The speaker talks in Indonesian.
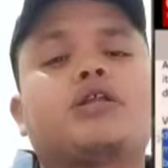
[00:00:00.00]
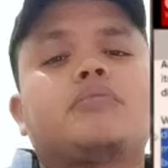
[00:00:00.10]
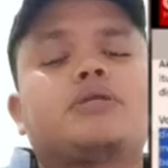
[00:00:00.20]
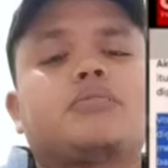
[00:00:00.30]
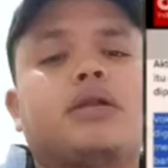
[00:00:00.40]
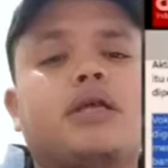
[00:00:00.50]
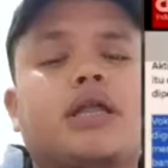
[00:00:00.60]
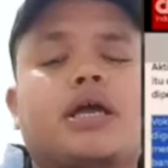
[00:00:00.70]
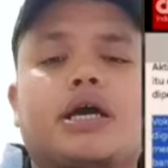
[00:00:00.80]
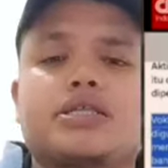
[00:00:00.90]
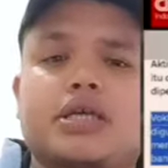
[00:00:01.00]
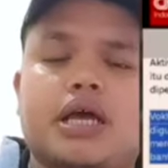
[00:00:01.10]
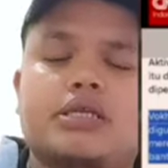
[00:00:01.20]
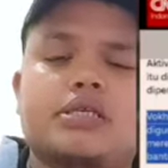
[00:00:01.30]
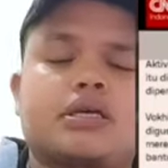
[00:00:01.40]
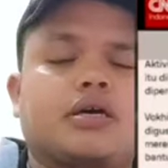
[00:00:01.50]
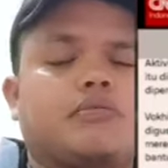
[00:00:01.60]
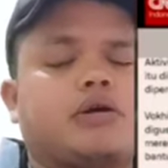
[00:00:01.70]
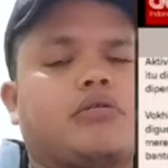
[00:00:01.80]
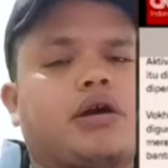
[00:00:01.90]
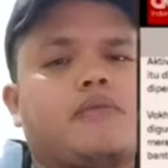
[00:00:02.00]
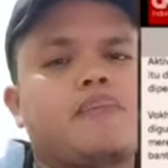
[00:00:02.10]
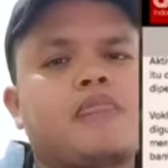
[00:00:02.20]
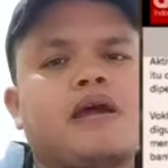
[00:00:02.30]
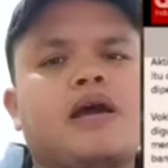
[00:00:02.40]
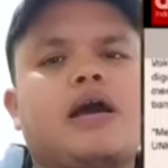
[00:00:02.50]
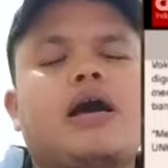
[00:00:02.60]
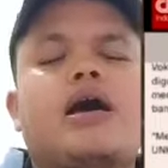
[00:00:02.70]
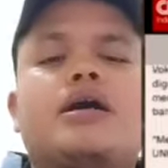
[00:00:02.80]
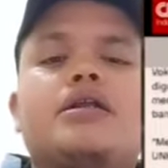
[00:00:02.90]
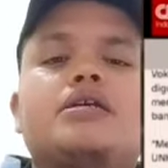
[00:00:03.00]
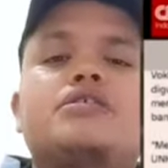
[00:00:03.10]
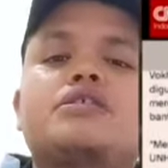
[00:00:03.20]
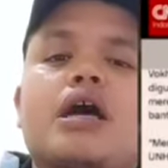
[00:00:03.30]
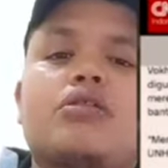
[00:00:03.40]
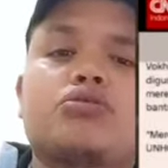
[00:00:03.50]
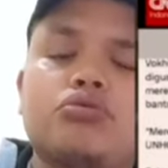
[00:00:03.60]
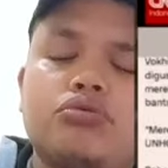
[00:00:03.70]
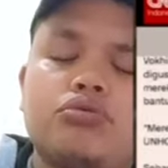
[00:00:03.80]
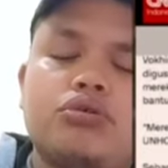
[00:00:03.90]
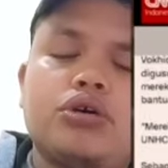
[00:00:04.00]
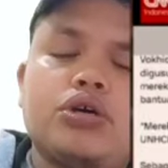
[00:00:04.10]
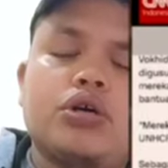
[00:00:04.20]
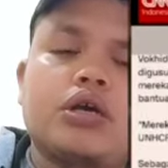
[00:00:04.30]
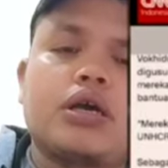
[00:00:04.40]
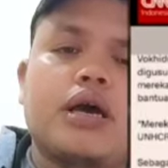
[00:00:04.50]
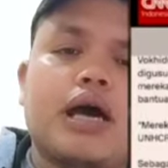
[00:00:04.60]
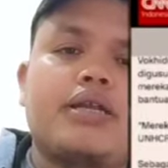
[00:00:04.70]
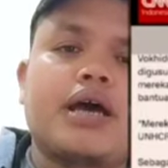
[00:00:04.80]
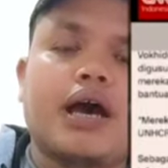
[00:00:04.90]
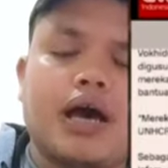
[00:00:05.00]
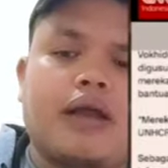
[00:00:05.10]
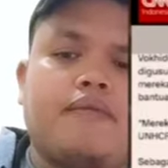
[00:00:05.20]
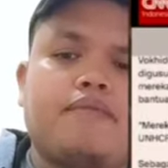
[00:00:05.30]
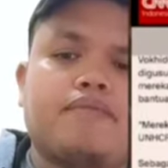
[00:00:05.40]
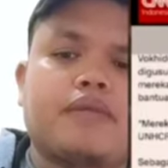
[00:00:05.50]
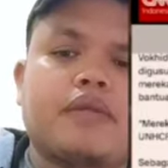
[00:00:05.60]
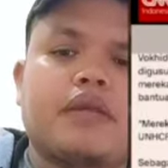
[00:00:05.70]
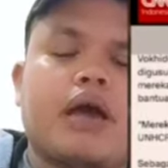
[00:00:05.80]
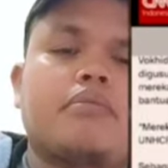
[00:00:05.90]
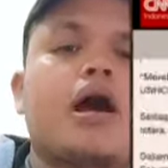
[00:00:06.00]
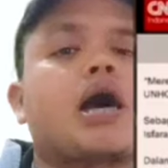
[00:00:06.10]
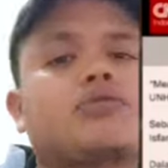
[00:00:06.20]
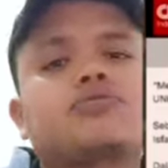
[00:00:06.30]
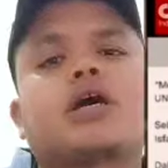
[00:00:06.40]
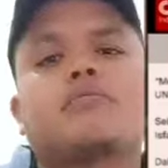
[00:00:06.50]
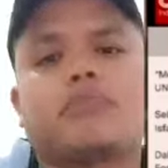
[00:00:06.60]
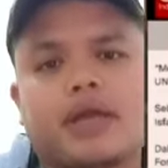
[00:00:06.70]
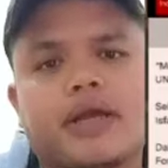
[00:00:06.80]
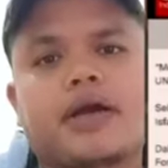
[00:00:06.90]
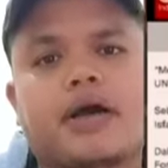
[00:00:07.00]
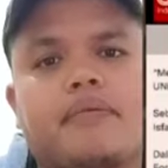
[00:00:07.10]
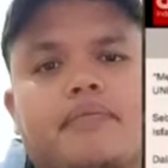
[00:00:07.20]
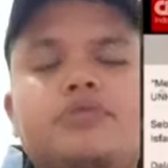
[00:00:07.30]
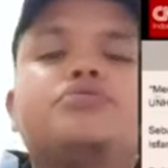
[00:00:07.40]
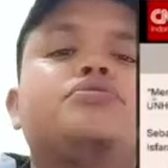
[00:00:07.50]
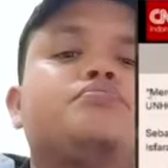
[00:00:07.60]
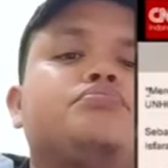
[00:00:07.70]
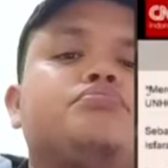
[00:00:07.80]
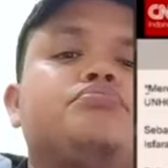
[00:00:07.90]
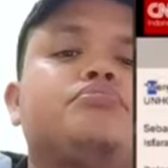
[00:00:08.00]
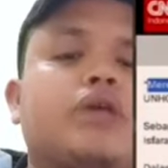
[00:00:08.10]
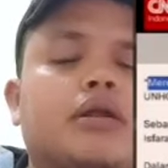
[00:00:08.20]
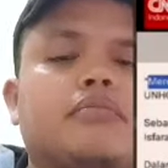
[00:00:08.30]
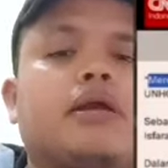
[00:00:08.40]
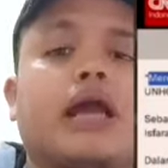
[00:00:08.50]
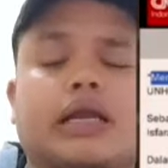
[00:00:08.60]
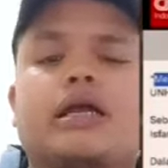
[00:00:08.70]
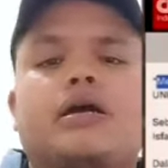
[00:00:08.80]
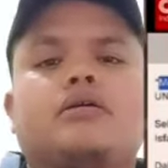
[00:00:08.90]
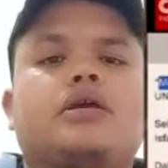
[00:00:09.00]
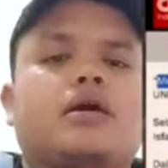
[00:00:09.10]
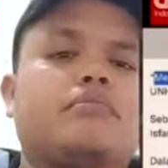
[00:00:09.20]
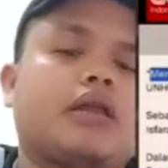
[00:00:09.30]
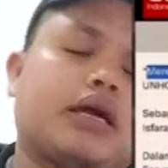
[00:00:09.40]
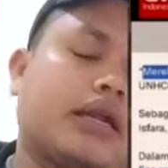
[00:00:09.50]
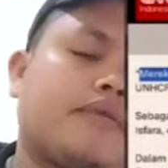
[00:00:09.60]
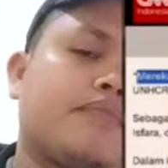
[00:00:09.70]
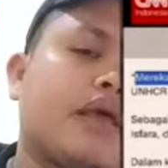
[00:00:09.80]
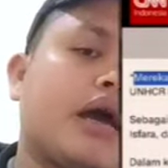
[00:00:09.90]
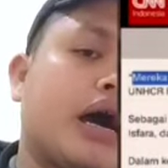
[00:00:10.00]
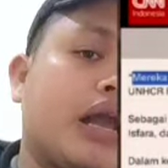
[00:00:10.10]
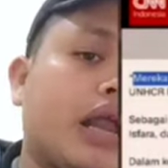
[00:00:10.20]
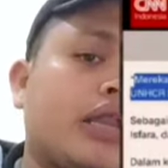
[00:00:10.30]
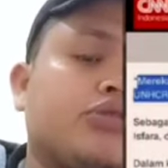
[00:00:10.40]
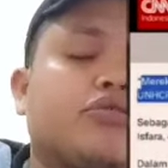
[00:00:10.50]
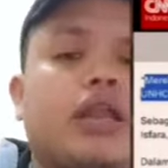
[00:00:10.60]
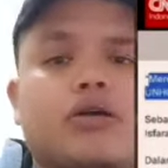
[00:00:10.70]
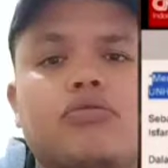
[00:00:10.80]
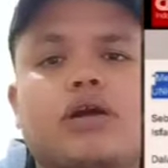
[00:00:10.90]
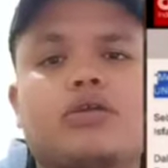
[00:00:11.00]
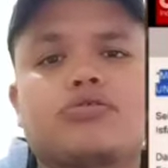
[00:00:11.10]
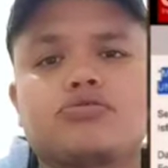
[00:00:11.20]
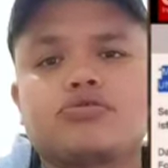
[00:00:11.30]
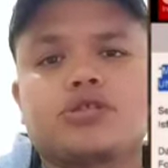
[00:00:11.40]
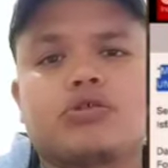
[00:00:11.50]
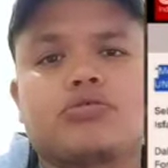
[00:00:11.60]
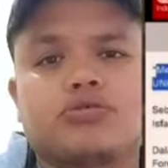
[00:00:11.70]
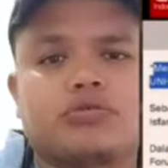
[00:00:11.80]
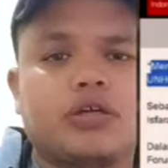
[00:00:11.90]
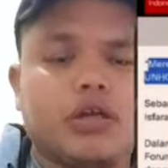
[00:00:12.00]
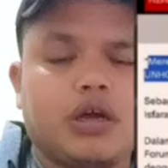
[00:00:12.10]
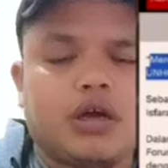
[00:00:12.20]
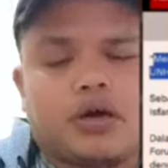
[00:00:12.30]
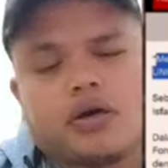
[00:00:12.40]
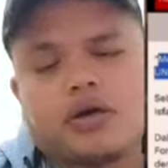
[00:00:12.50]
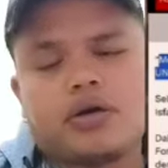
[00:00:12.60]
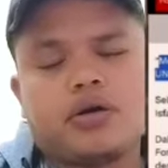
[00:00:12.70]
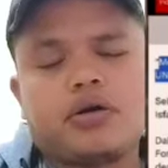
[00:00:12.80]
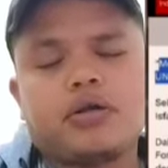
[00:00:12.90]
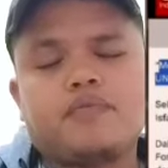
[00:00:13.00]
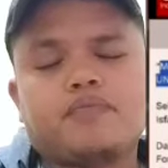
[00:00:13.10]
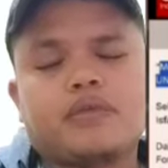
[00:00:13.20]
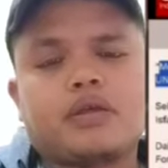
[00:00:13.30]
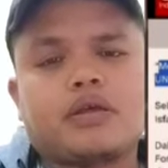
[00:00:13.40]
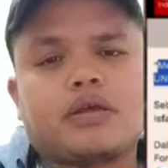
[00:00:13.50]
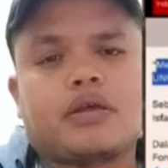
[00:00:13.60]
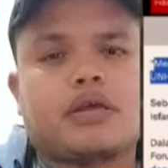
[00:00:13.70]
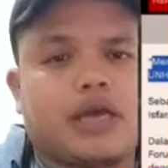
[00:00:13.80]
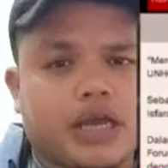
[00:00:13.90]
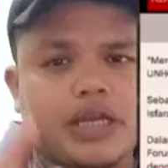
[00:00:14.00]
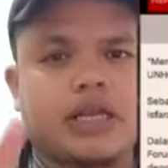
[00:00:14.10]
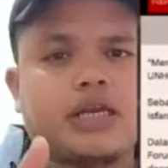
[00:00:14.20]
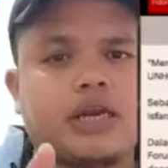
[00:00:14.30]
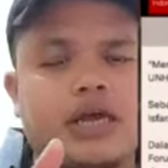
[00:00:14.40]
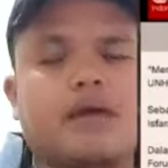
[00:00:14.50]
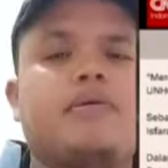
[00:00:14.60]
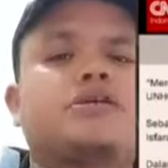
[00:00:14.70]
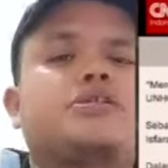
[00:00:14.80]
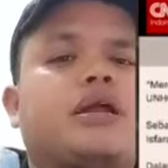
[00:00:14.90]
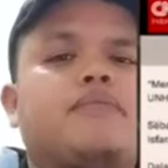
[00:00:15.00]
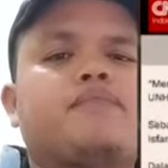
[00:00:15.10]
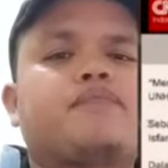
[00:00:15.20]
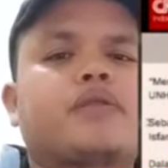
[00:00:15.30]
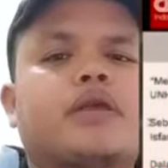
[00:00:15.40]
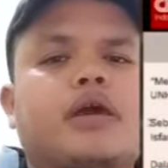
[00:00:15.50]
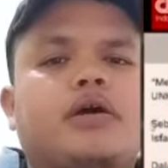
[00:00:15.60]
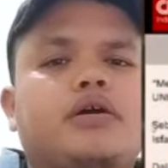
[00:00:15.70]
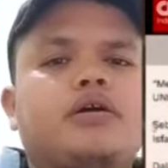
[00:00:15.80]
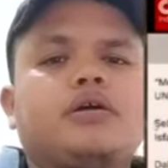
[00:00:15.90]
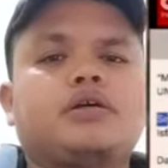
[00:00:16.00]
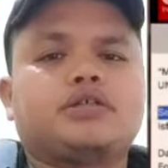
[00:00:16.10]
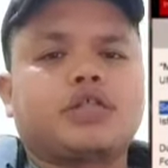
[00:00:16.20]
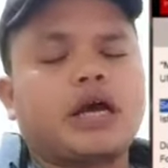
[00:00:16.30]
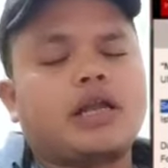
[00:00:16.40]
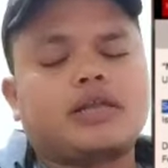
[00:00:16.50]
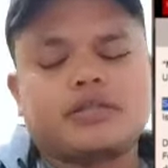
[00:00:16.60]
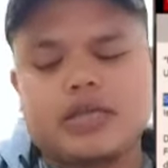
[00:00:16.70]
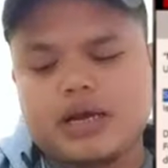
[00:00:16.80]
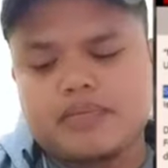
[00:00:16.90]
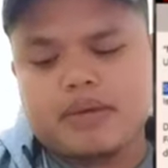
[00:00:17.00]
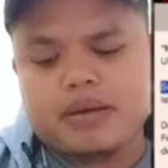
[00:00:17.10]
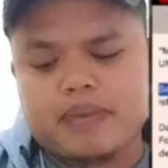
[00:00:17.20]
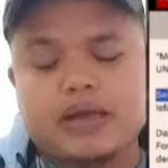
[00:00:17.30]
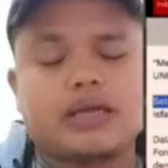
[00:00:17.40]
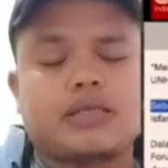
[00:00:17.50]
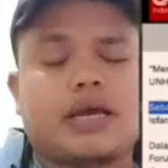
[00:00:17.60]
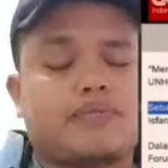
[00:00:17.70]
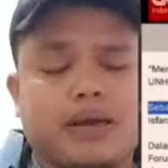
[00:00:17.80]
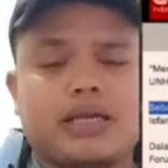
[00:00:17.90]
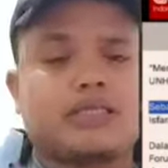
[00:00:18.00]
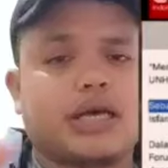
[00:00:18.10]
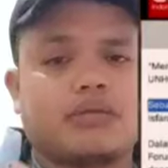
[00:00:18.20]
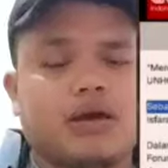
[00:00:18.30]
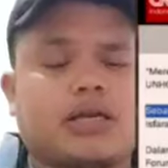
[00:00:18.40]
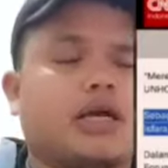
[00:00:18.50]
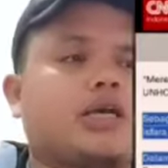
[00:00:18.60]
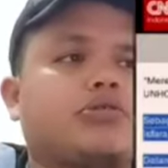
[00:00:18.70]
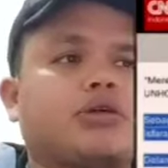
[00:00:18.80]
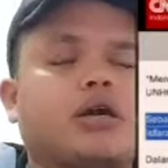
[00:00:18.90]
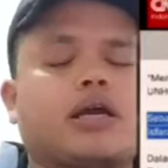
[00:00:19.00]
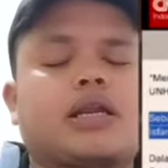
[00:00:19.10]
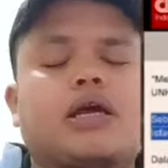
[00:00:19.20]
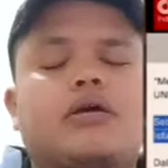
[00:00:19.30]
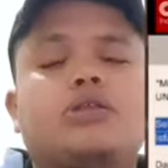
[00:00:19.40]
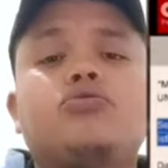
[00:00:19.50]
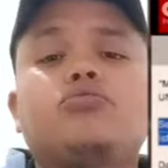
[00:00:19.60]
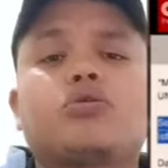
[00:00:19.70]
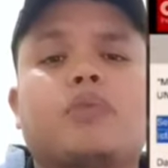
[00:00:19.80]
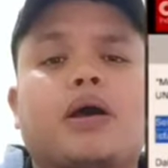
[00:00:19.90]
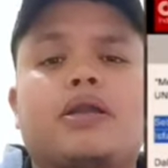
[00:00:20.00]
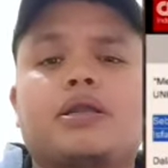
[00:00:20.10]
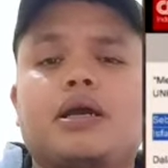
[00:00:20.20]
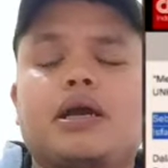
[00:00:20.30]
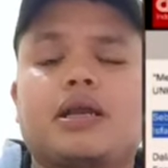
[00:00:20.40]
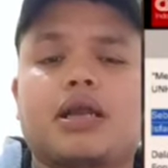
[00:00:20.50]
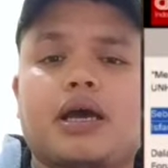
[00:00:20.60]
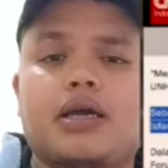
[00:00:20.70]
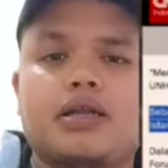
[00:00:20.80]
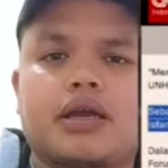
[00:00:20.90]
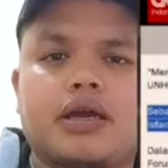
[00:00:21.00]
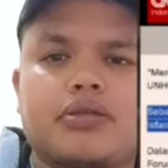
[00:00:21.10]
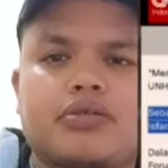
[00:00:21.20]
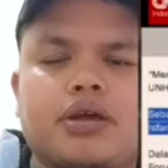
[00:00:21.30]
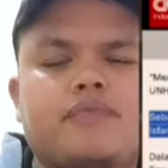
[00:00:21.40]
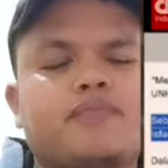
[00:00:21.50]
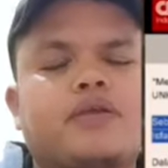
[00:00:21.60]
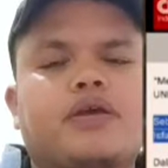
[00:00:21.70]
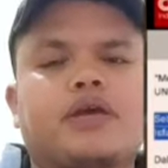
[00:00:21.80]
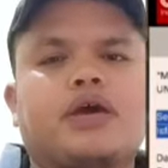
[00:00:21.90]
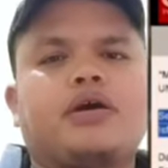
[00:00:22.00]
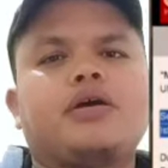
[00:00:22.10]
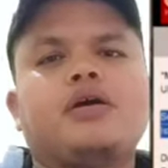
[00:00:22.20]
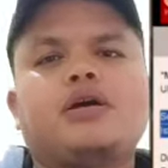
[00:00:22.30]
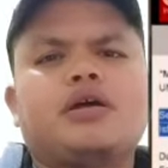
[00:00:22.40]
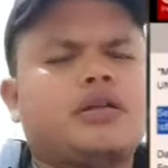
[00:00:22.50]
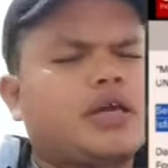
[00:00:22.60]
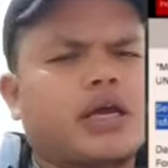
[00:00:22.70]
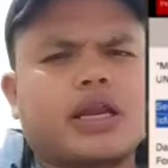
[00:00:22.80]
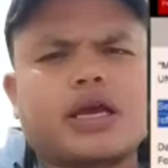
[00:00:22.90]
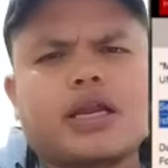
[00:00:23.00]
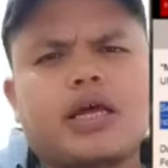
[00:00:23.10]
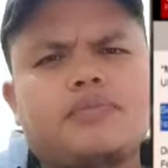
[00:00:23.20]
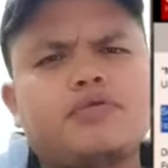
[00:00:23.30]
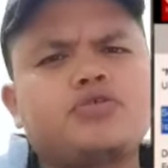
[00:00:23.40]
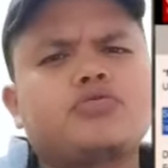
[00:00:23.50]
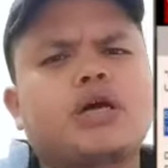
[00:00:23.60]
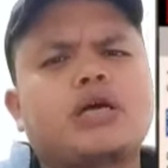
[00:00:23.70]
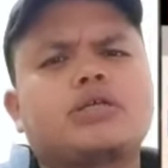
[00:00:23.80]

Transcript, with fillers: Jadi nggak ada yang mau ngelapor ya. Ini dianggap aneh malah sama kelompok HAM. Kok nggak ada yang mau ngelapor? Mereka takut melakukan hal tersebut. Ucap Vokidova seperti dikutip dari laporan UNHCR Red World pada Maret 2018 lalu. Sebagai contoh, pejabat mengklaim penutupan masjid-masjid di wilayah Seoul Utara, Iswara, dan distrik Bobojon Gufurov dikarenakan permintaan warga